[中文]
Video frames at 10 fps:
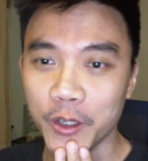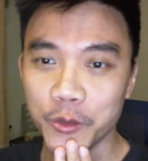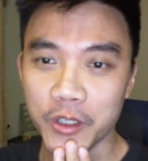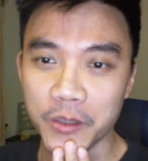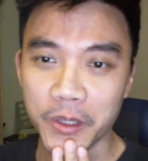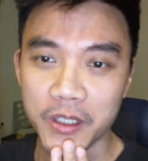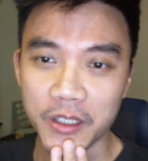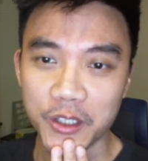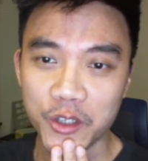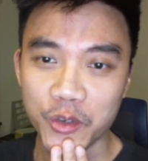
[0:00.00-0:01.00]
所以这边这
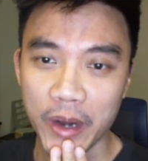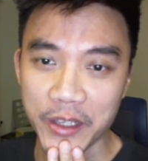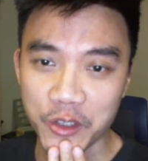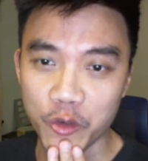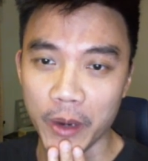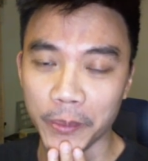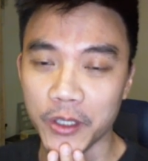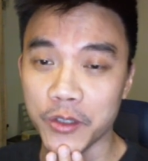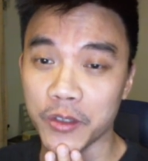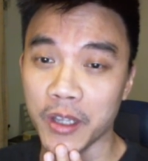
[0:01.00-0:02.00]
个 transcript
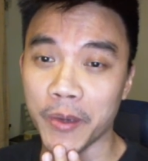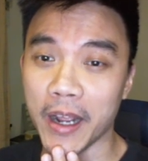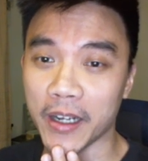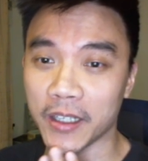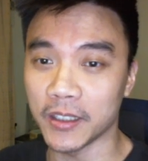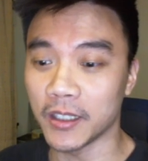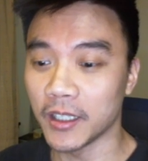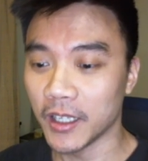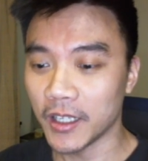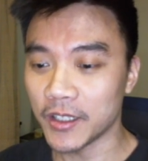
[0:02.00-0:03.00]
就是他们两个的
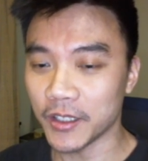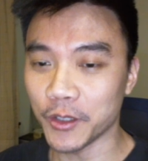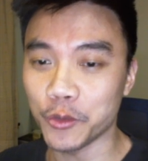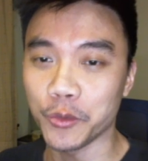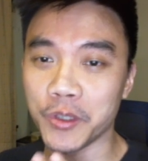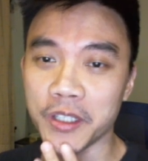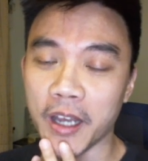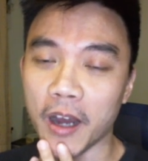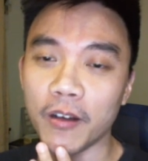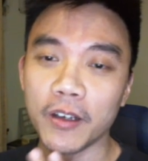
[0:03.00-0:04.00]
这个逐字
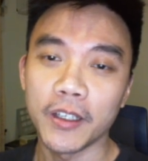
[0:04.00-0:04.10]
稿。